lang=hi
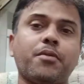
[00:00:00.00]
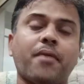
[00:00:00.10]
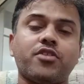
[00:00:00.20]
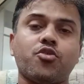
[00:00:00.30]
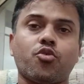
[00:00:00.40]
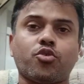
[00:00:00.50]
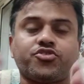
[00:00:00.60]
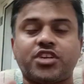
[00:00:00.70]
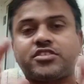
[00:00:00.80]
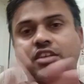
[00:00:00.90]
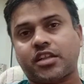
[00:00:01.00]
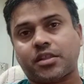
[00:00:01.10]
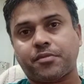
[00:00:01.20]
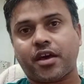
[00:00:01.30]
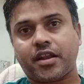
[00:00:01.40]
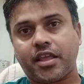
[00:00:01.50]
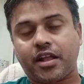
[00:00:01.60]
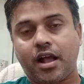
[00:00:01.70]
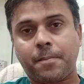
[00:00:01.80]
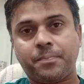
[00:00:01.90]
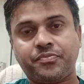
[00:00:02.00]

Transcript: बीमारियों को जड़ से ख़त्म करने का